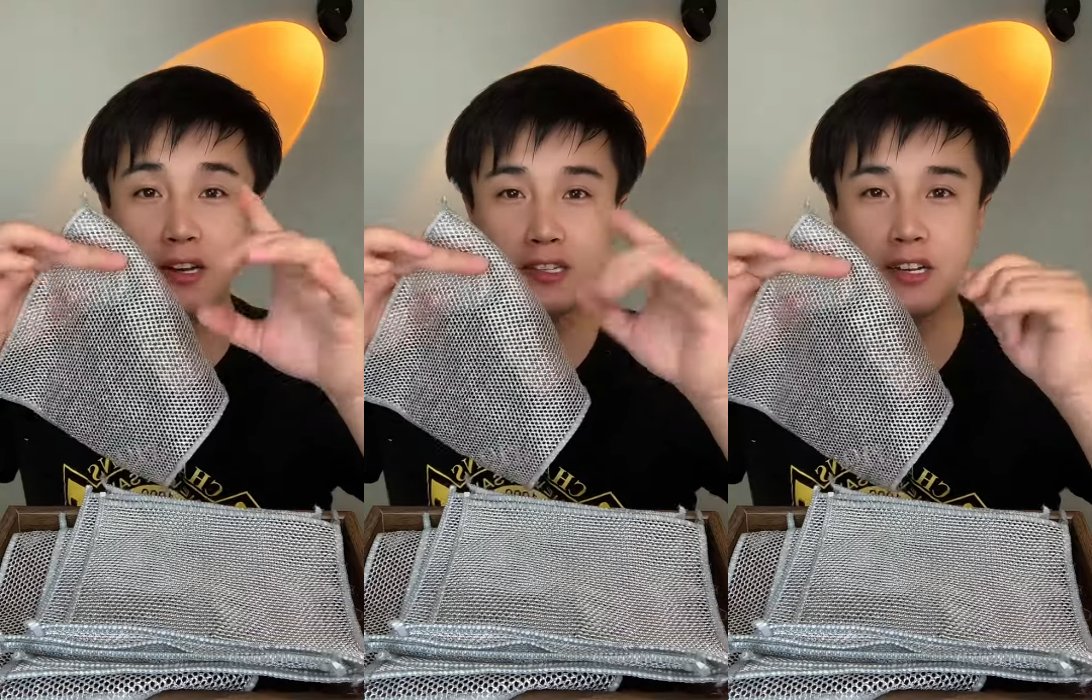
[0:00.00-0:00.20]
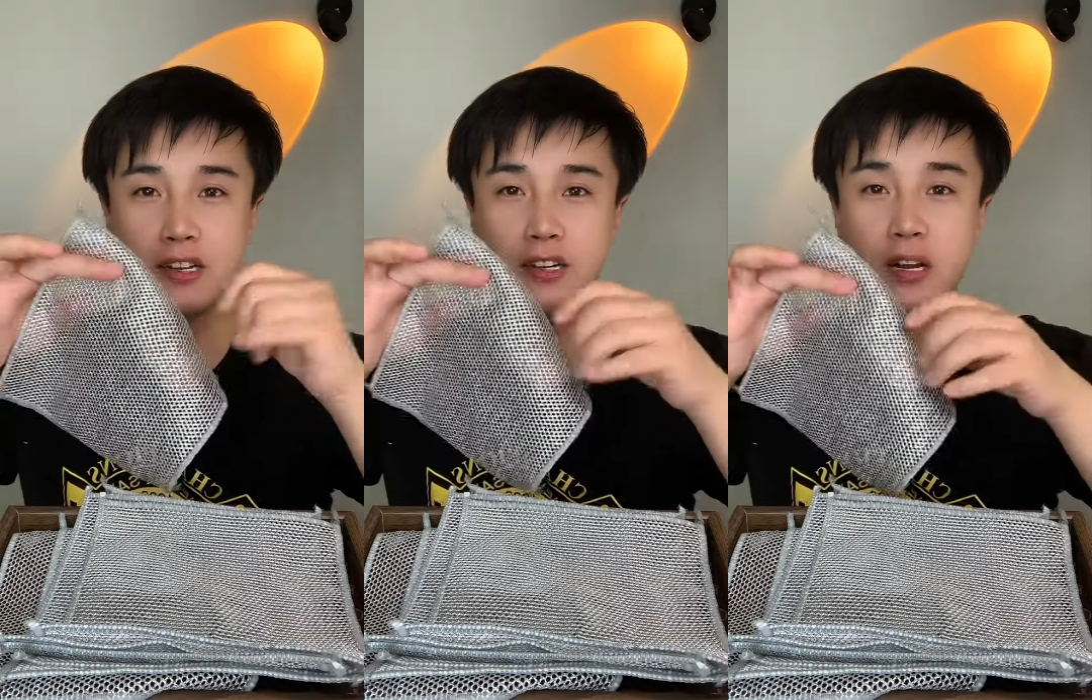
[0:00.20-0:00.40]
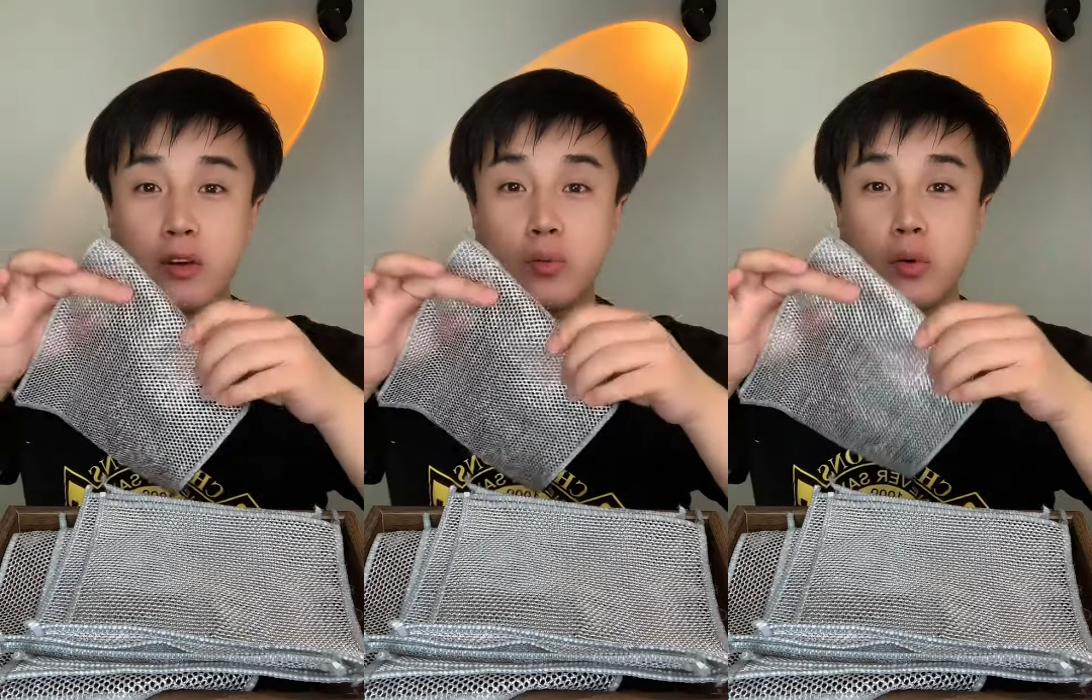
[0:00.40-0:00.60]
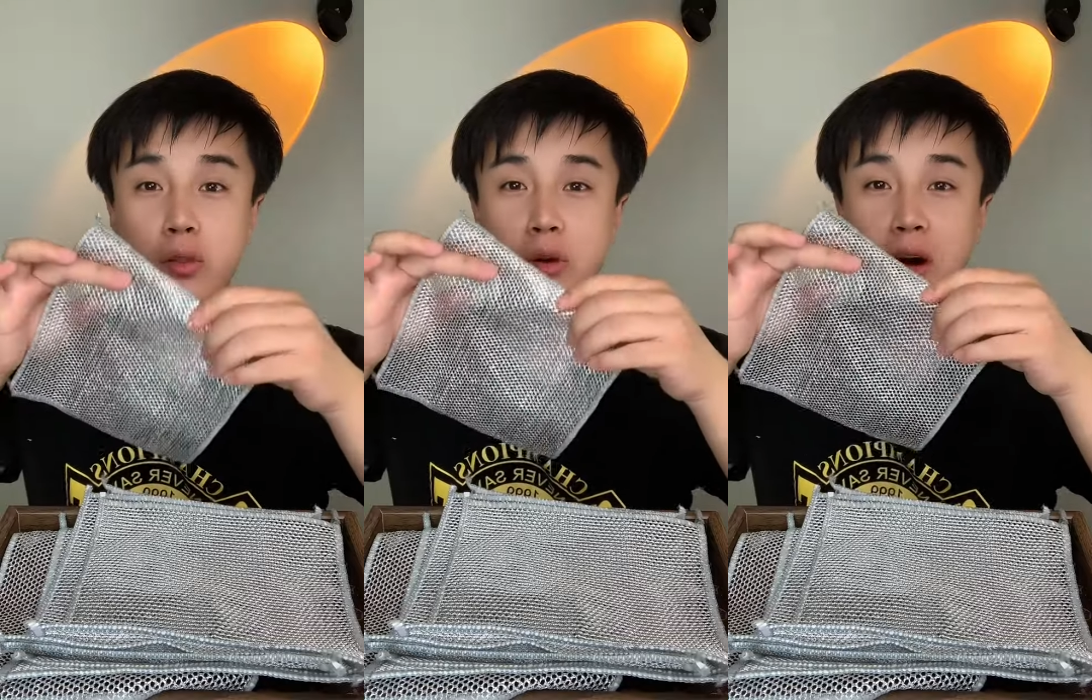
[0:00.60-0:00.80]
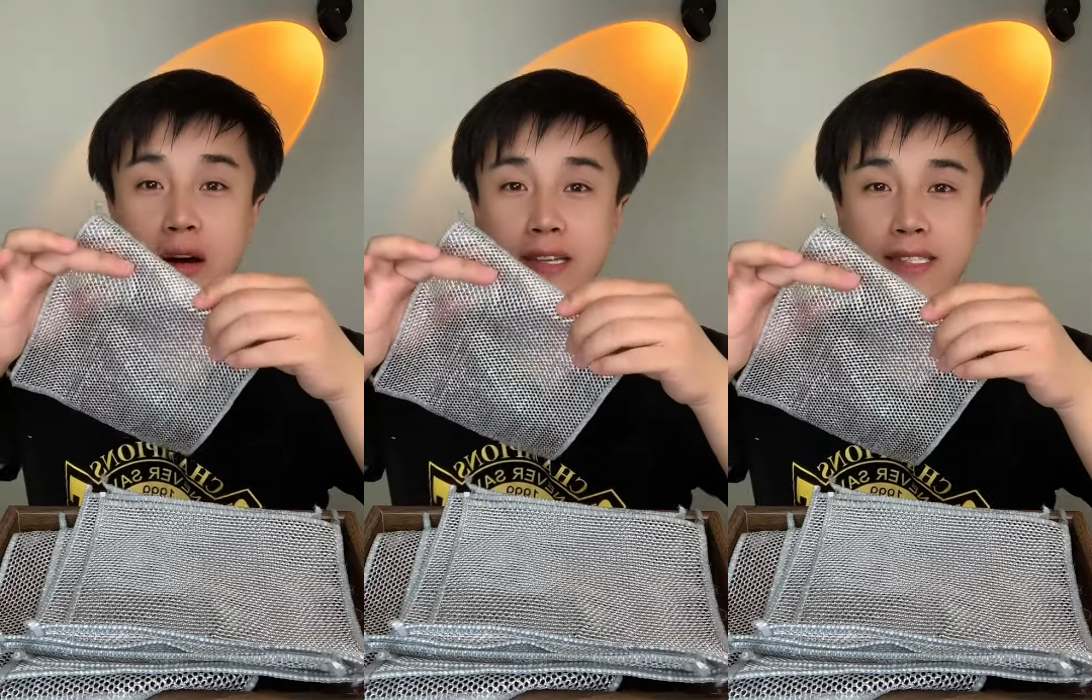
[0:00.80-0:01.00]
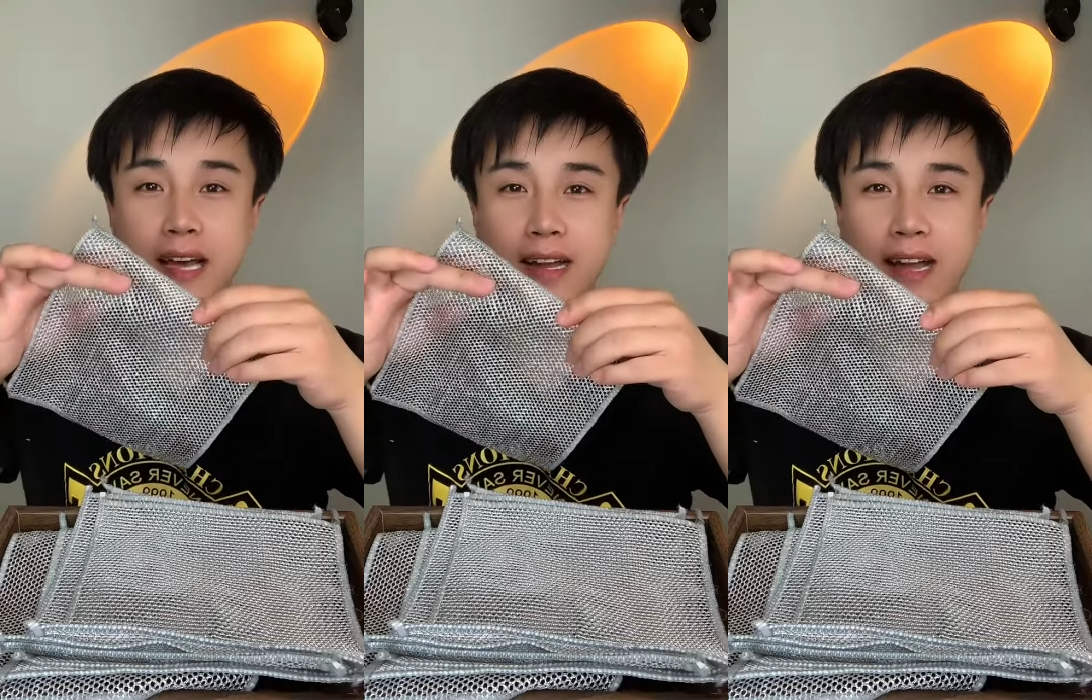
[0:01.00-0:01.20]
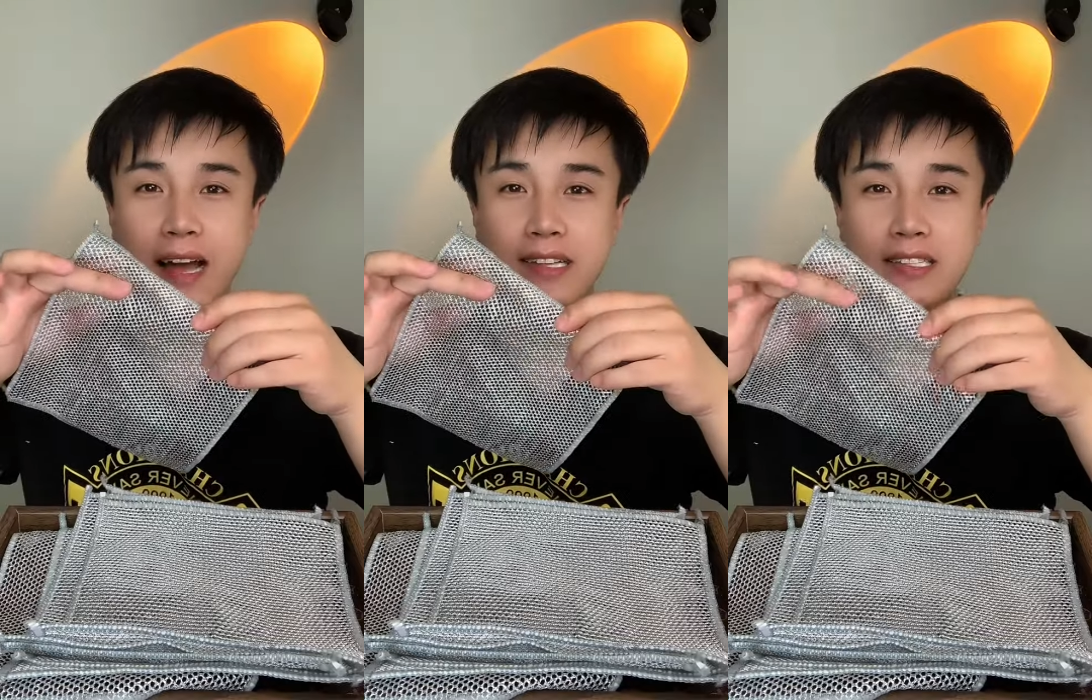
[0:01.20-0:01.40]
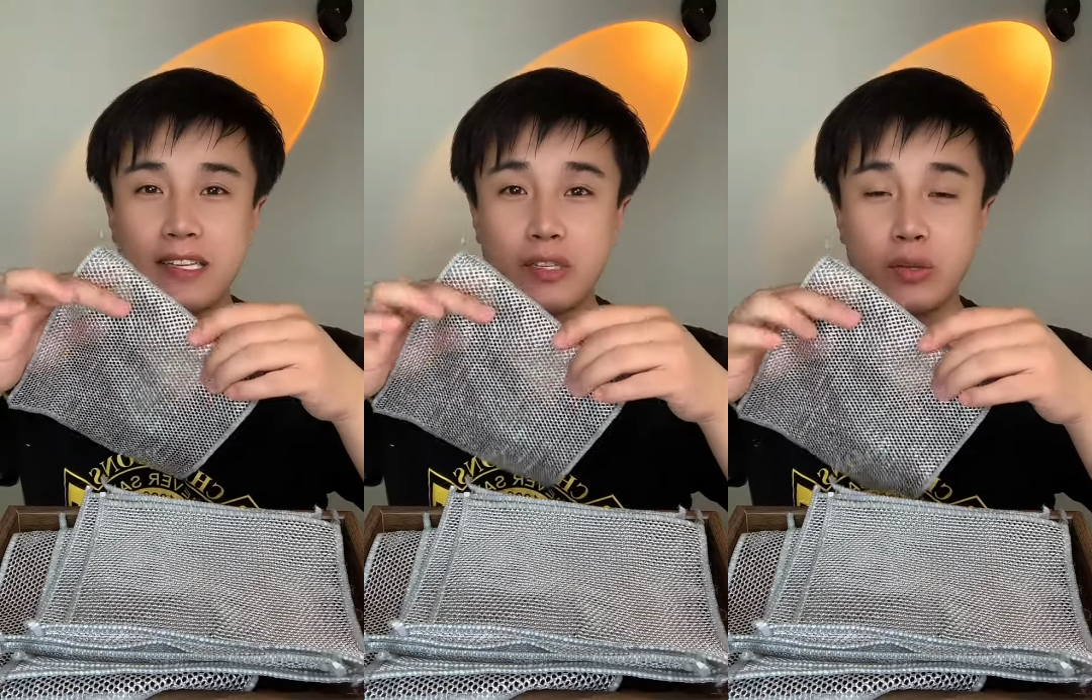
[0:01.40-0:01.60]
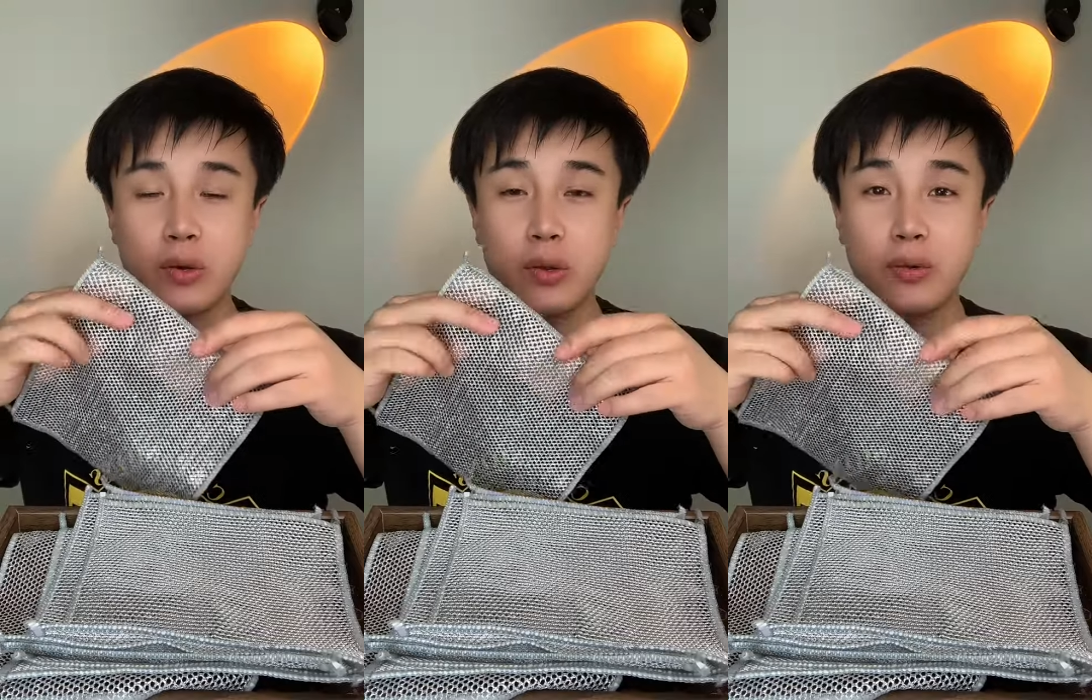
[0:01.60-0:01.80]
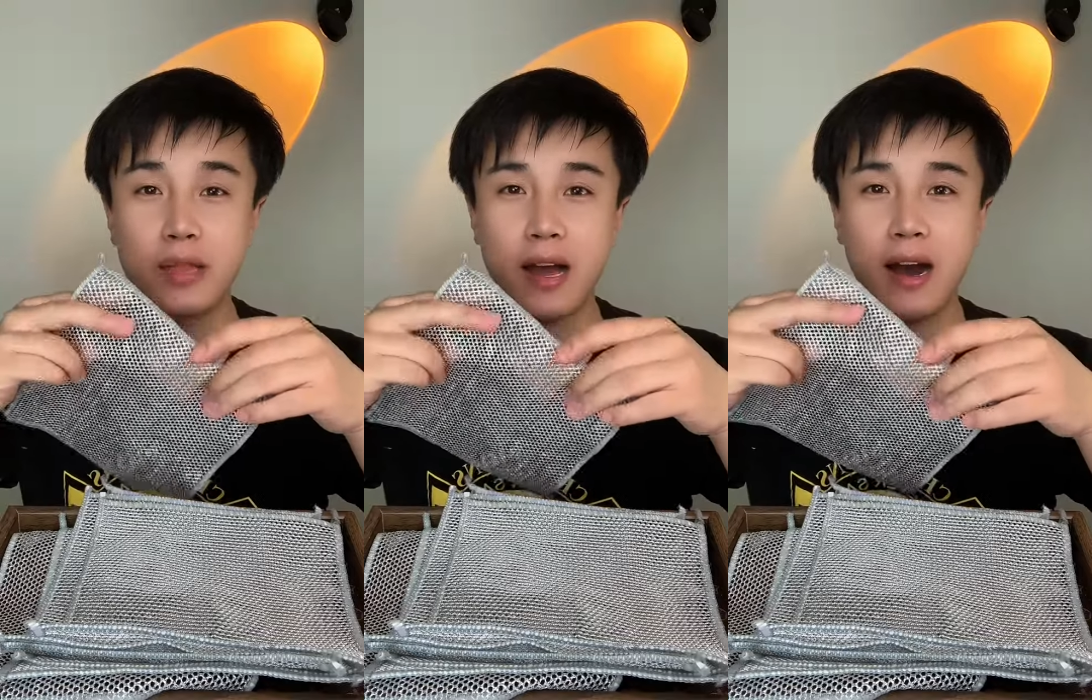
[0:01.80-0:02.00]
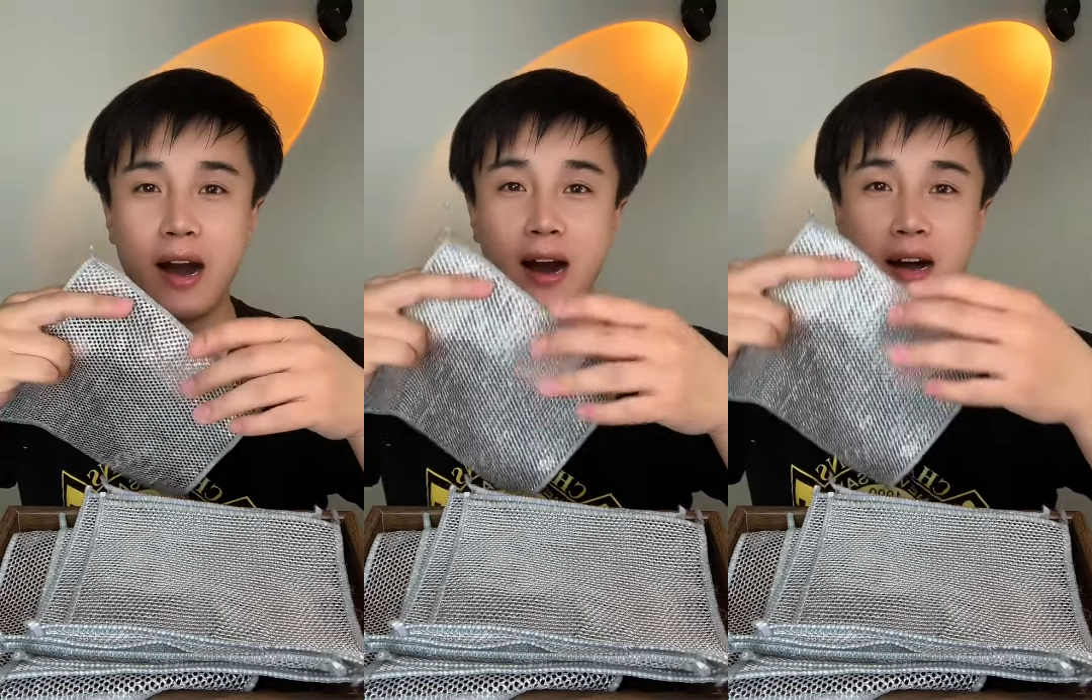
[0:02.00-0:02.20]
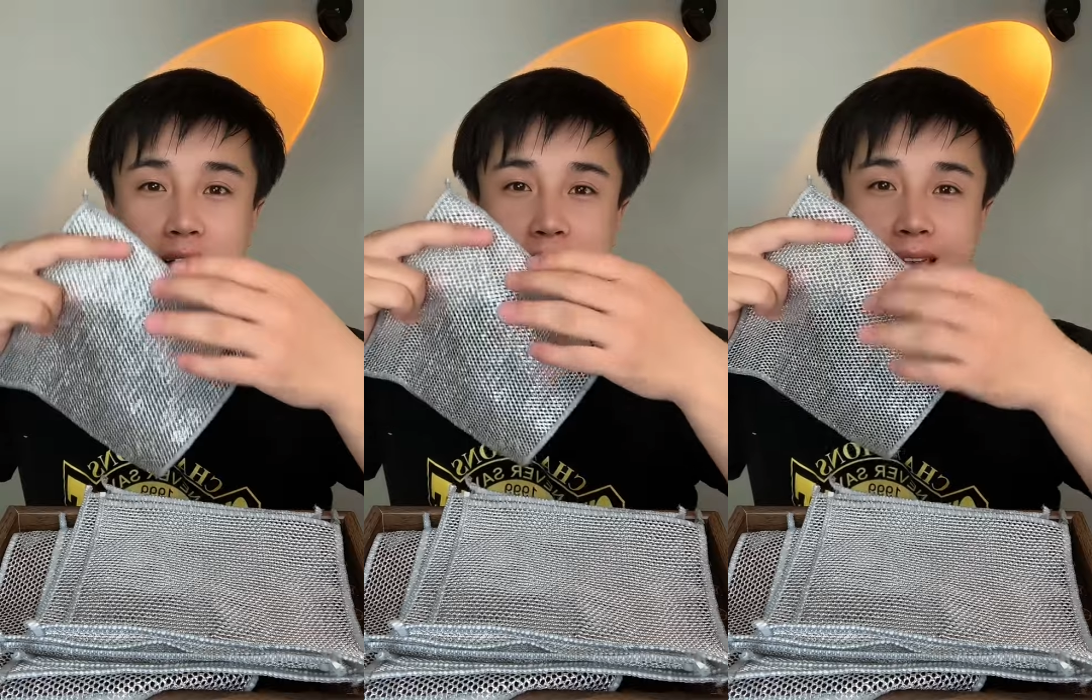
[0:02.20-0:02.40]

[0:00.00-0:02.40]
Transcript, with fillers: 趁着这活动，咱赶紧去搂一单啊，